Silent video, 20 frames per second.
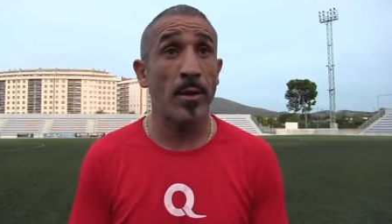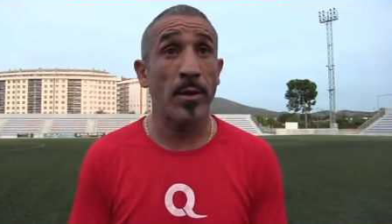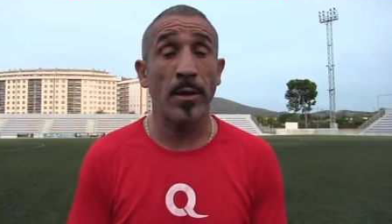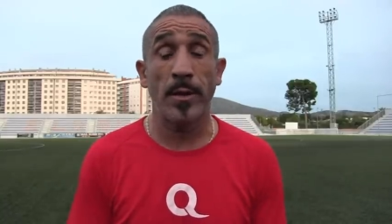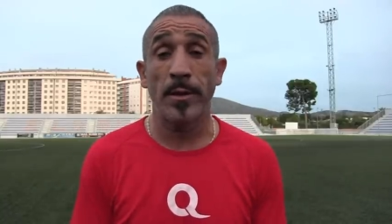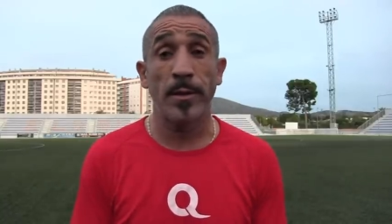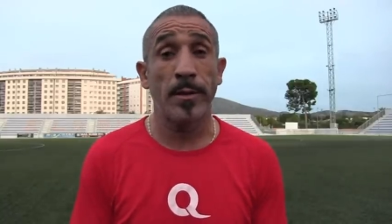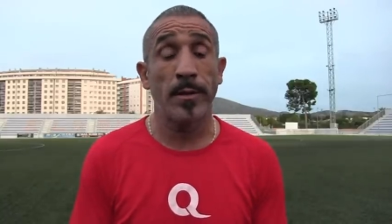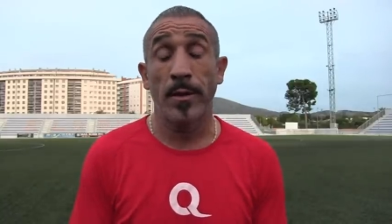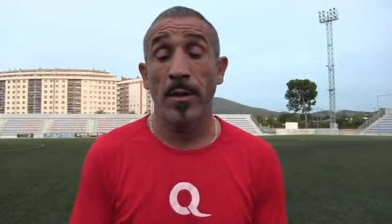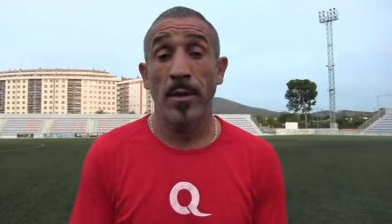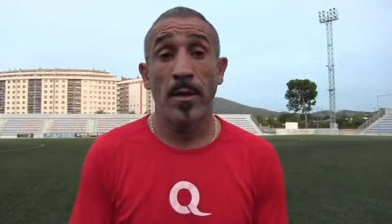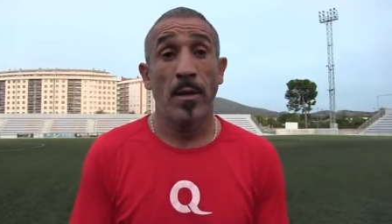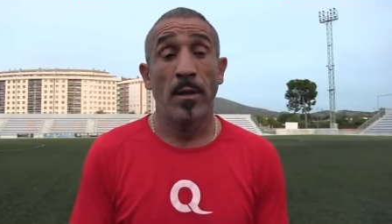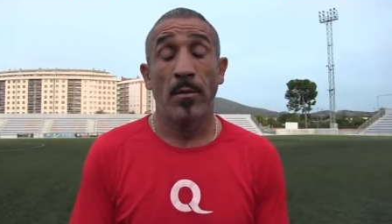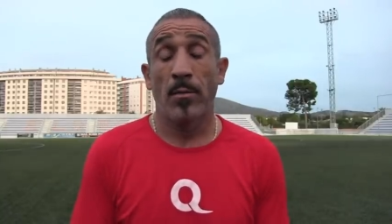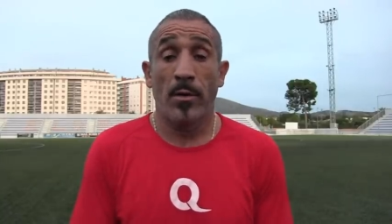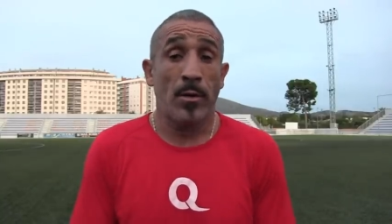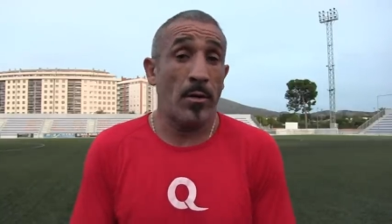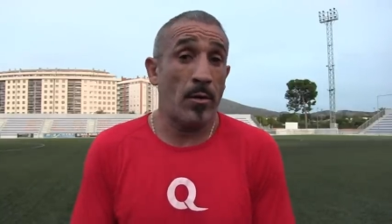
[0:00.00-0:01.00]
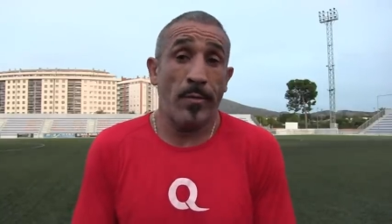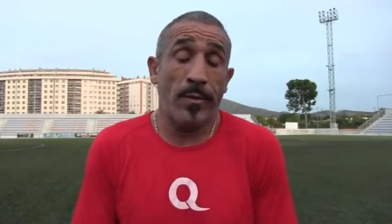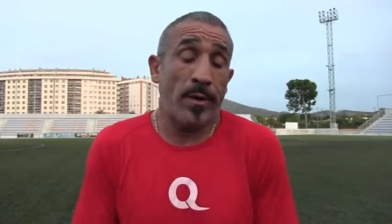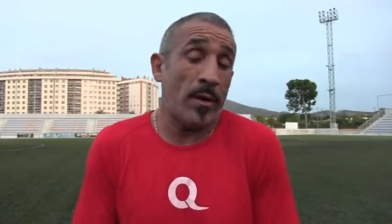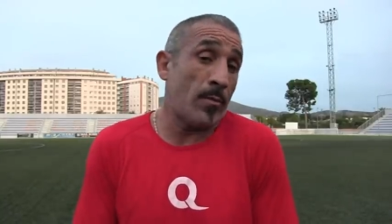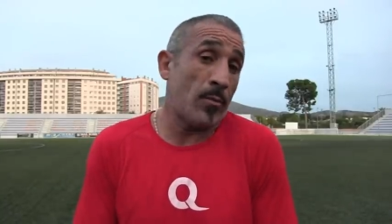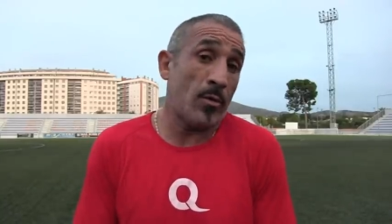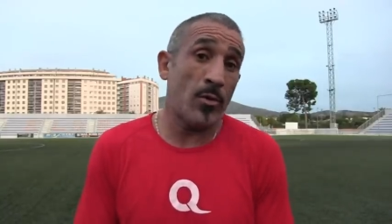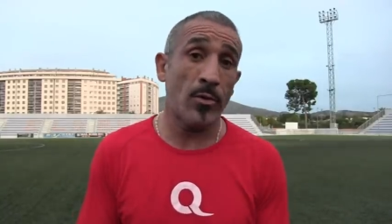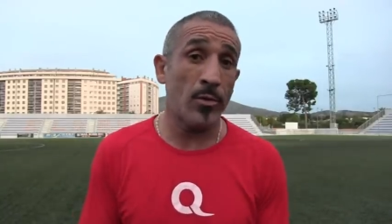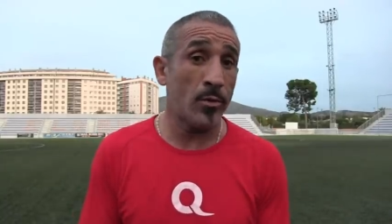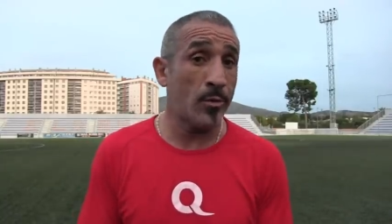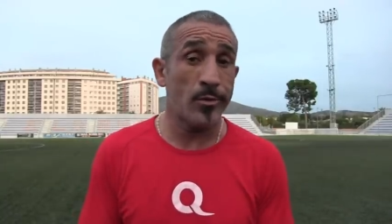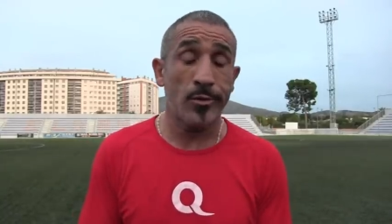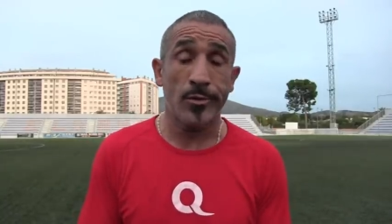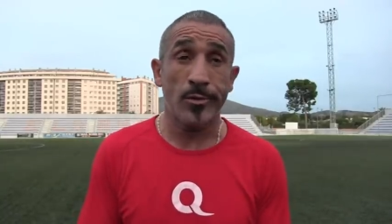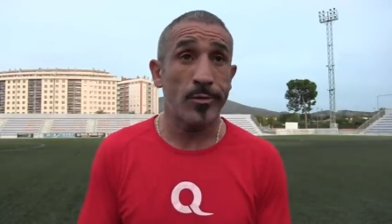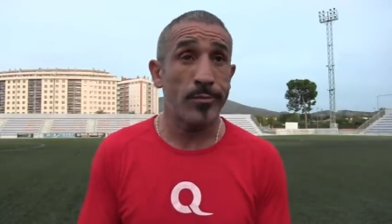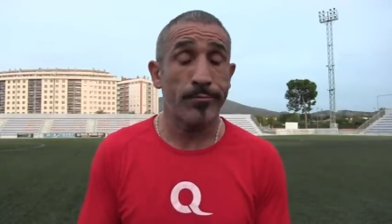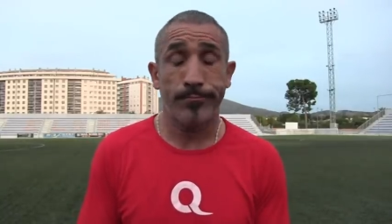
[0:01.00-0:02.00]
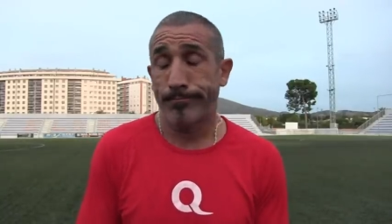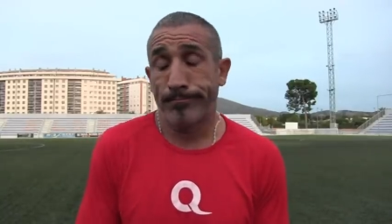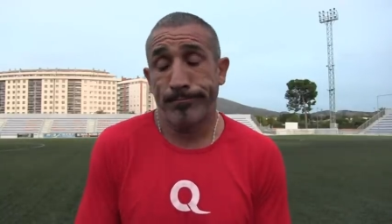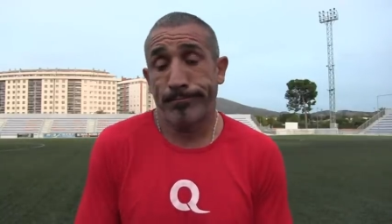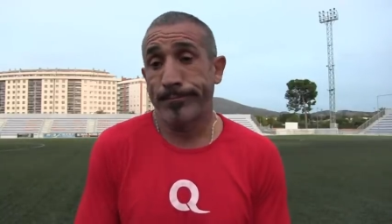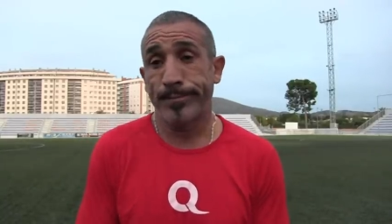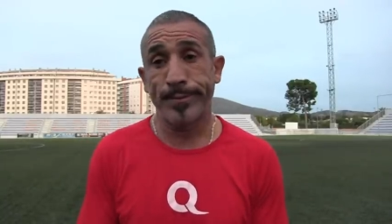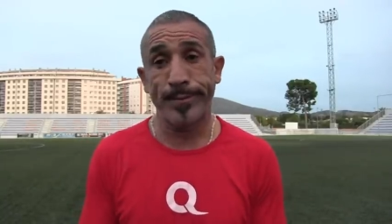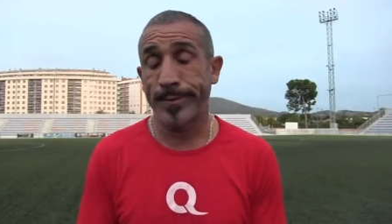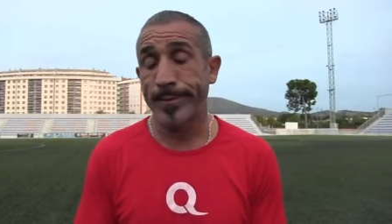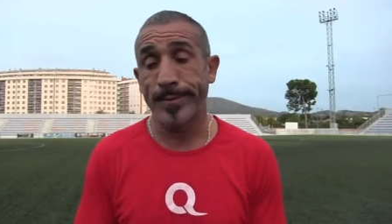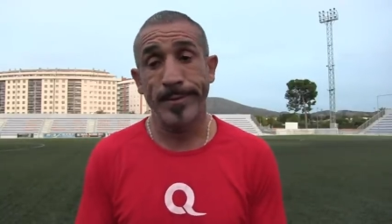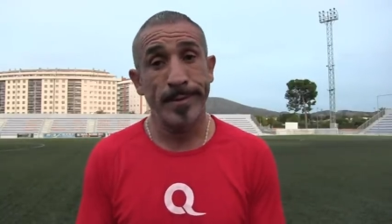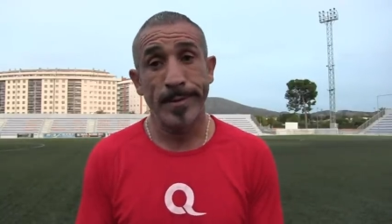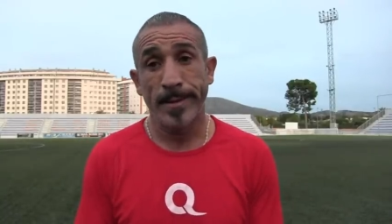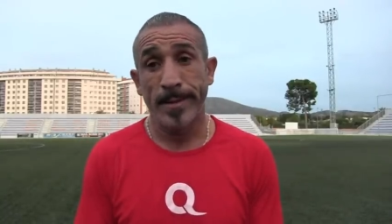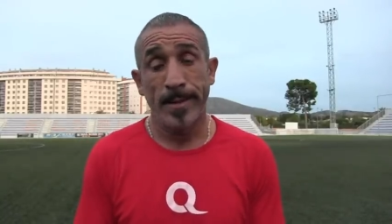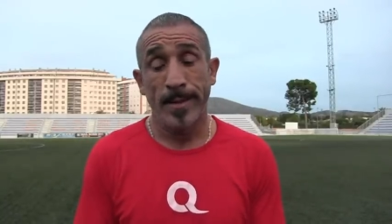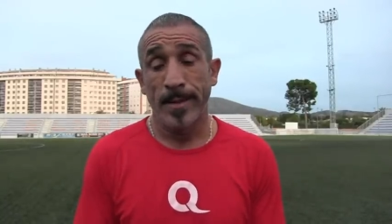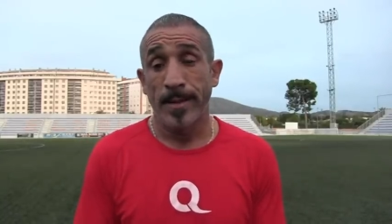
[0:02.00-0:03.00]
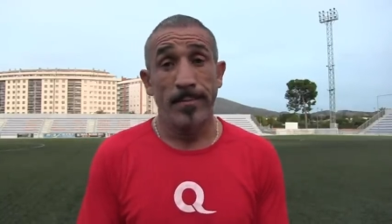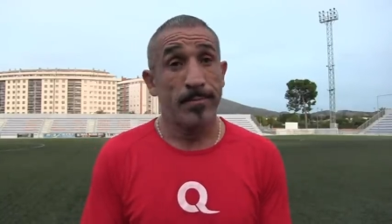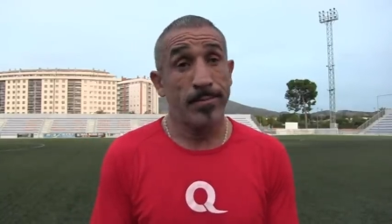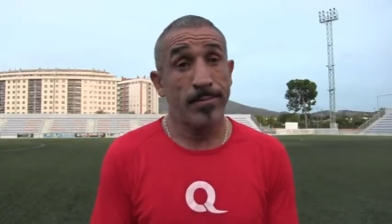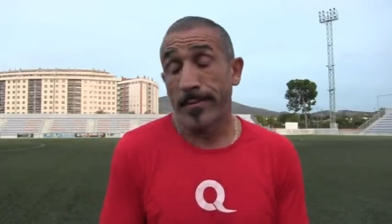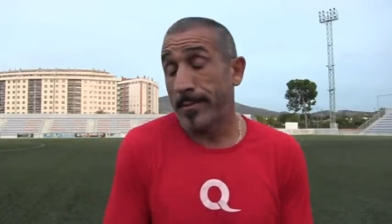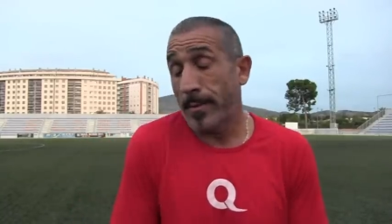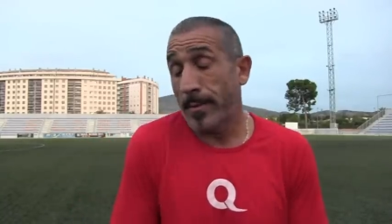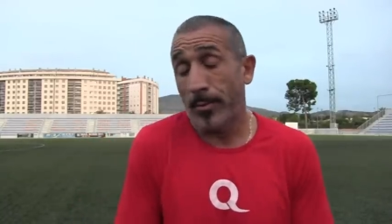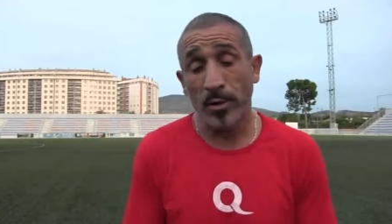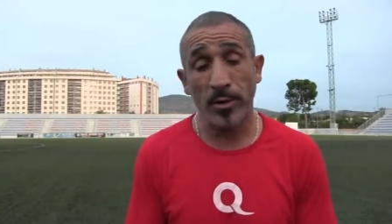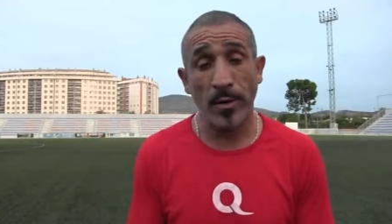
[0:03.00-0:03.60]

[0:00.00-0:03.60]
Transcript: Y, bueno, y nos venimos, te